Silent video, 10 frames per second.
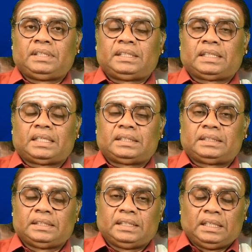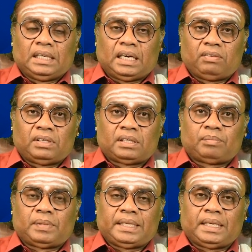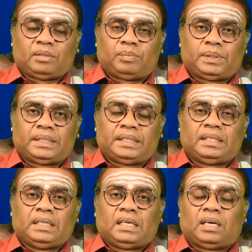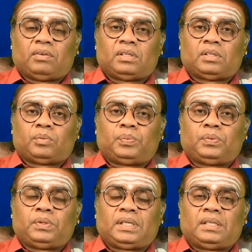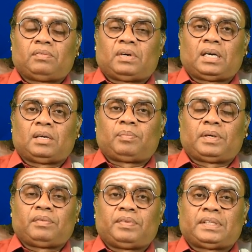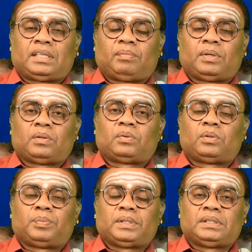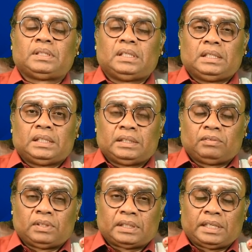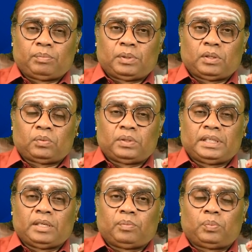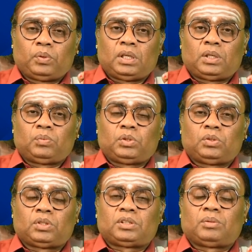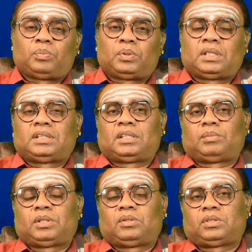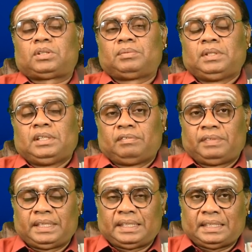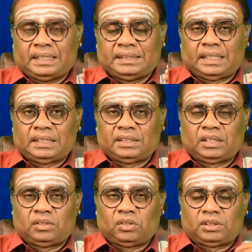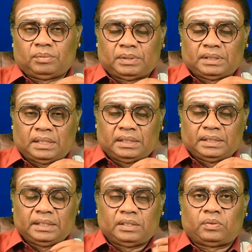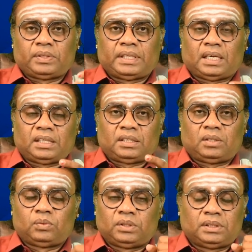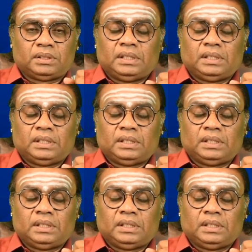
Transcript: வீட்டுக்கு அழைச்சி அவங்களுக்கு மரியாதை பண்ணி அவங்களுக்கு பூநல் வாழைப்பழம் வெத்தலைப்பாக்கு கொடுப்பது இவங்களுக்கு ஏற்படக்கூடிய புணர்வு தோஷம் புனர்ஜென்ம தோஷம் வேறு ஏதாவது ஜாதகத்தில் தோஷம் இருந்தால் நீக்கக்கூடிய ஆற்றல் உண்டு